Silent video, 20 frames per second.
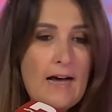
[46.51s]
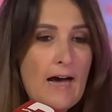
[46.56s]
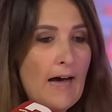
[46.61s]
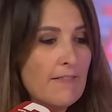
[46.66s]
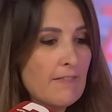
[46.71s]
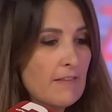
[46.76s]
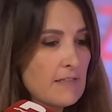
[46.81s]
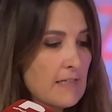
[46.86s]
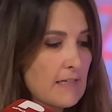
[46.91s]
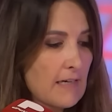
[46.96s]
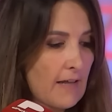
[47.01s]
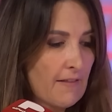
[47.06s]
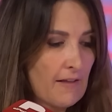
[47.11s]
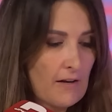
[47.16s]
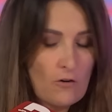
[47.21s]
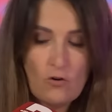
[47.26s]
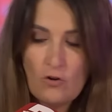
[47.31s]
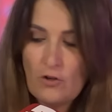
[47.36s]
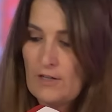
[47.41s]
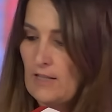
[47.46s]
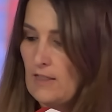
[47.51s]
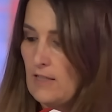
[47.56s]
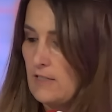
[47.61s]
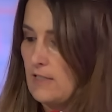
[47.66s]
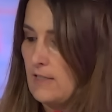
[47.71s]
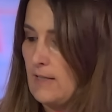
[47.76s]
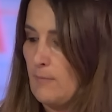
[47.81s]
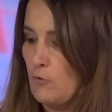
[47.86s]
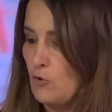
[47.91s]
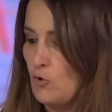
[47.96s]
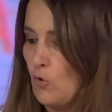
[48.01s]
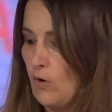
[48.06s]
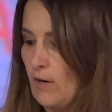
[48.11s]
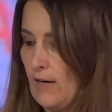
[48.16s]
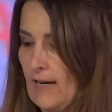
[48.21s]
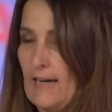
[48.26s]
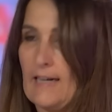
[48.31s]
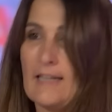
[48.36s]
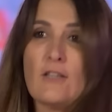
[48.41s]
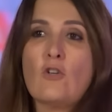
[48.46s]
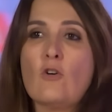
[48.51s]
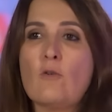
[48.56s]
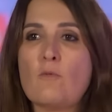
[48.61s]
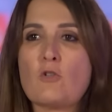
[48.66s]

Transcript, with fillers: Antes de nada, hoy necesitamos un regalito.